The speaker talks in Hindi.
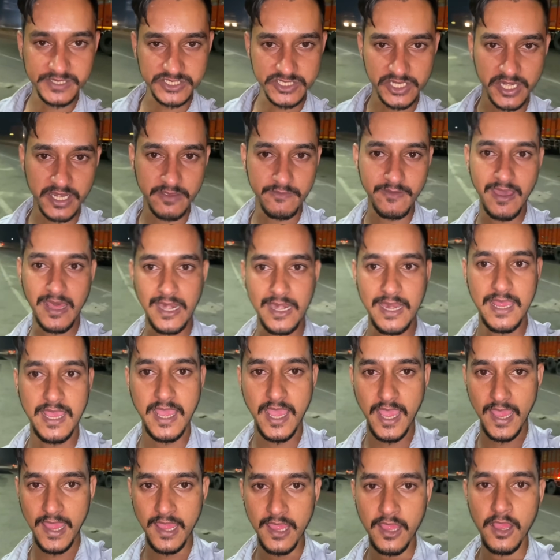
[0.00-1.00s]
बजने वाले
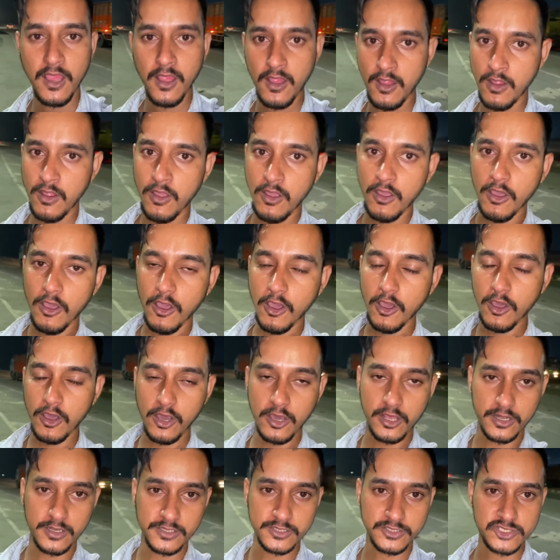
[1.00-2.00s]
हैं
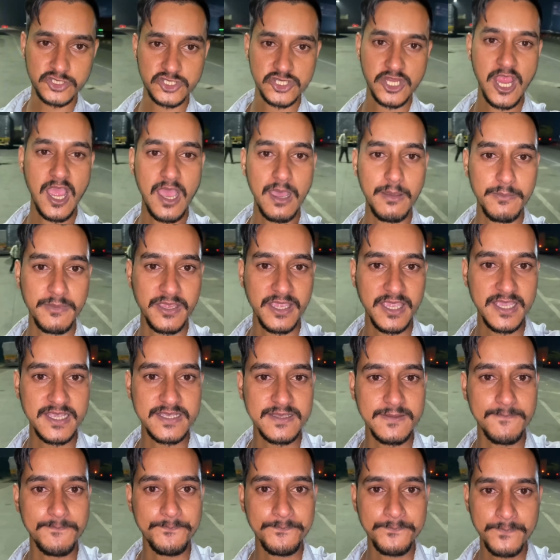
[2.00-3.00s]
और शाम के
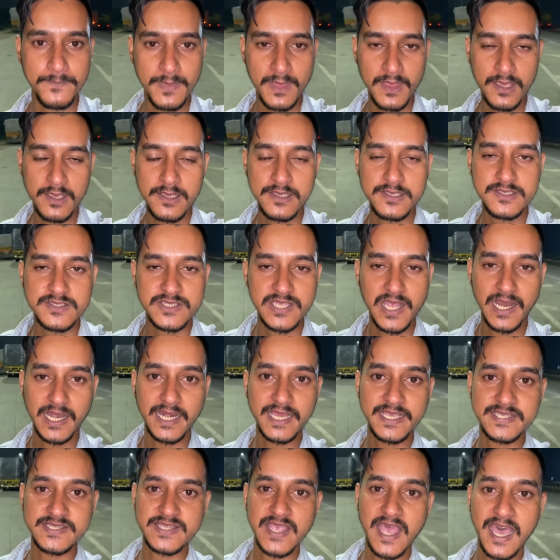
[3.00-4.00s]

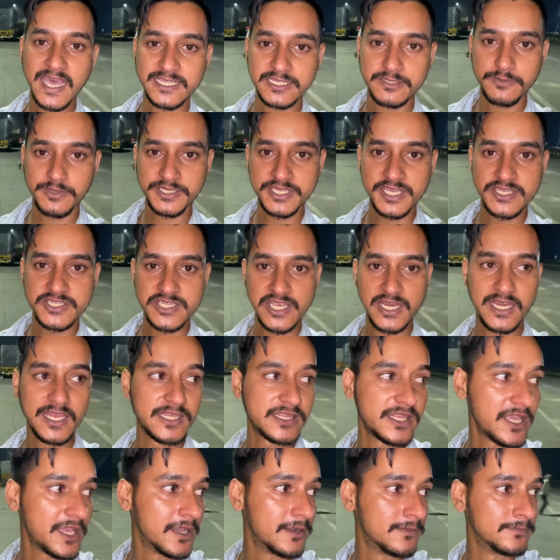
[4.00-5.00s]
साढ़े सात बजे चले
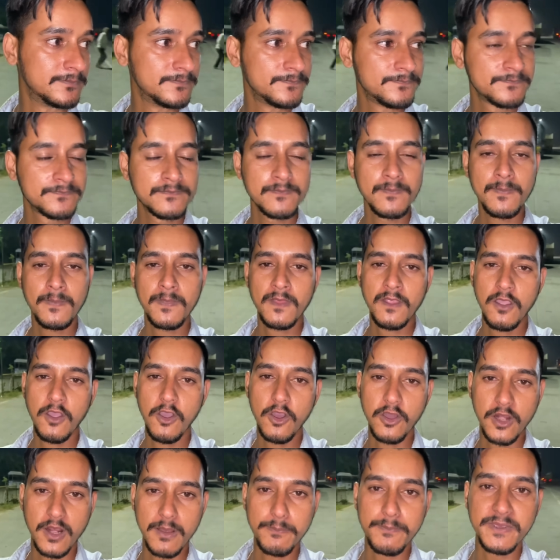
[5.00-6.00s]
थे हम
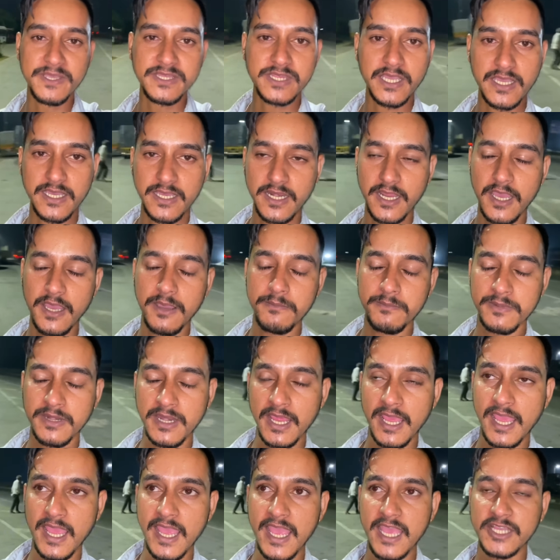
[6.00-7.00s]
और अभी तक ना
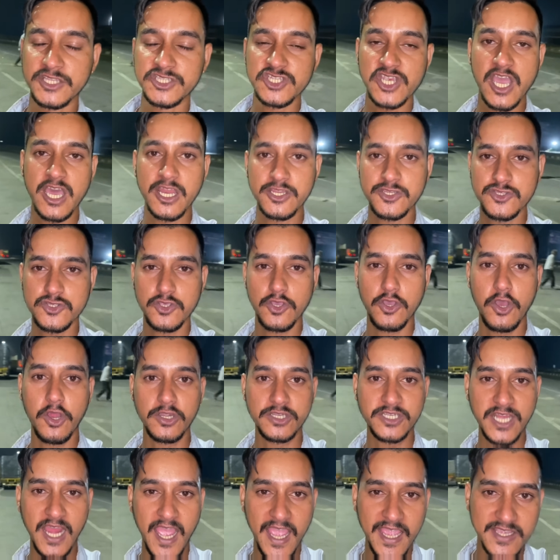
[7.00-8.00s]
हमने
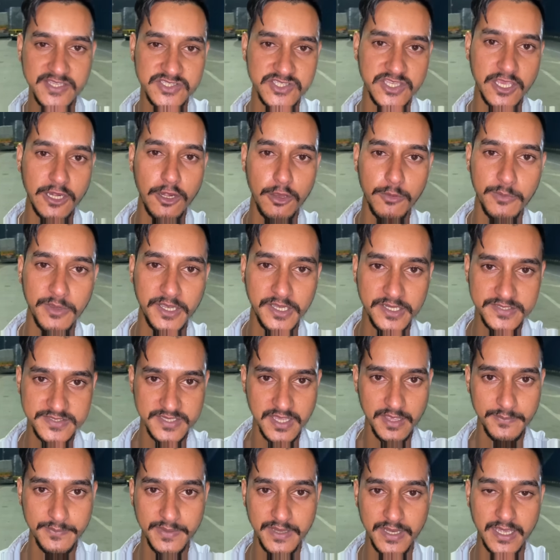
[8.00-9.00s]
अट्ठाईस किलोमीटर
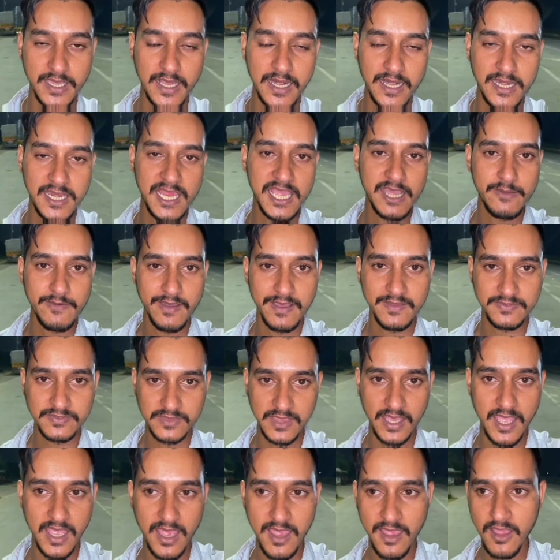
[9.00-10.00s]
सफ़र कर लिया
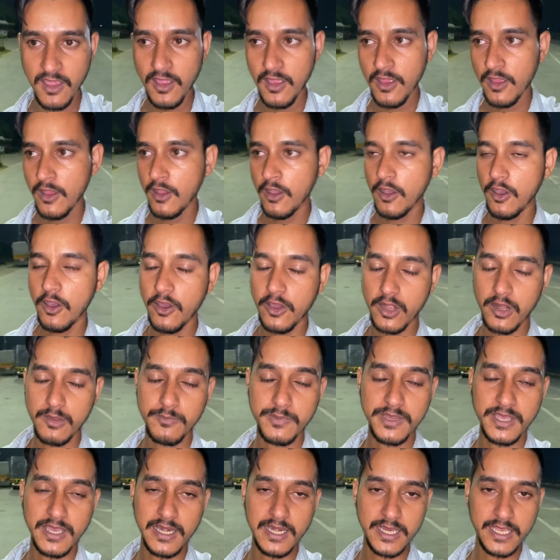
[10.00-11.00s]
वाता है और
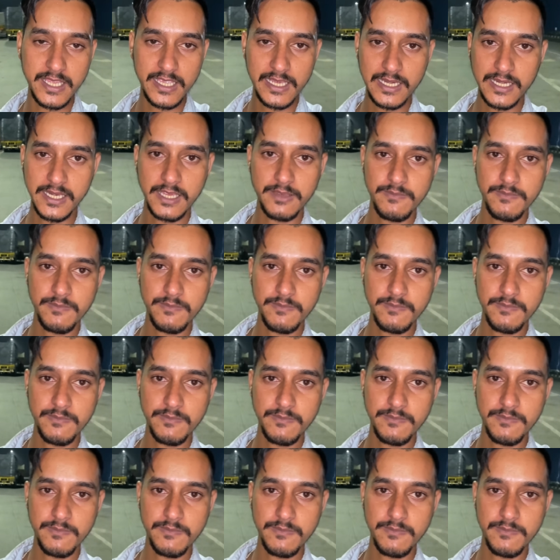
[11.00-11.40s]
अभी हल्की हल्की